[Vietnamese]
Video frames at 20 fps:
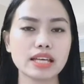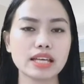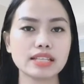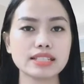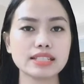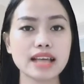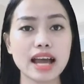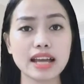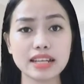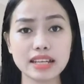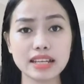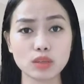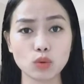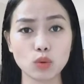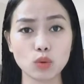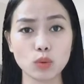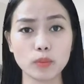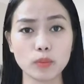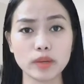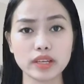gia đình
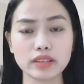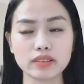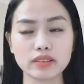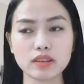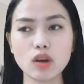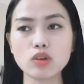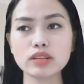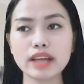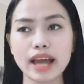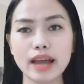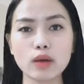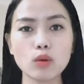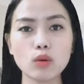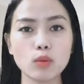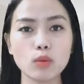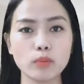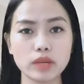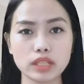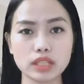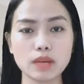của mình con cái
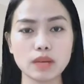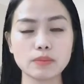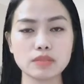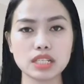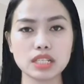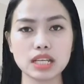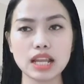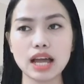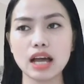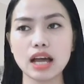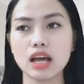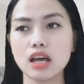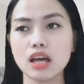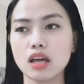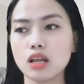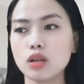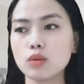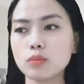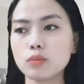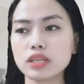của mình thậm chí là
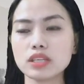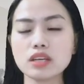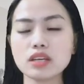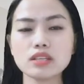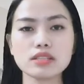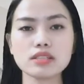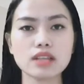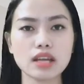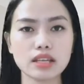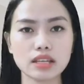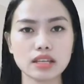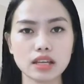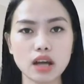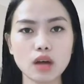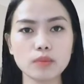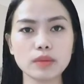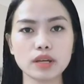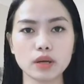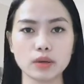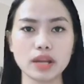lúc mình thức dậy thì
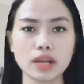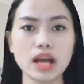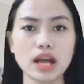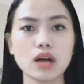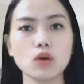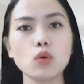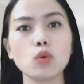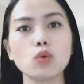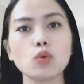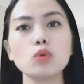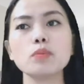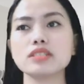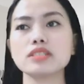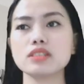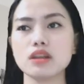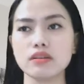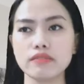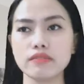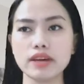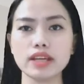con mình còn đang ngủ lúc mình
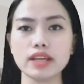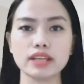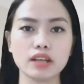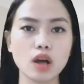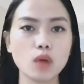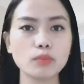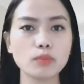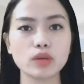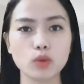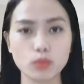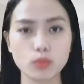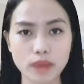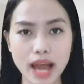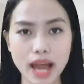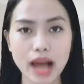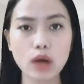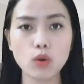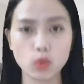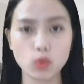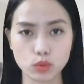trở về thì con mình cũng
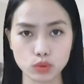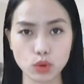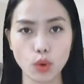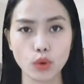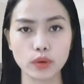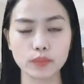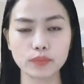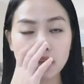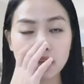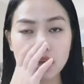đã ngủ rồi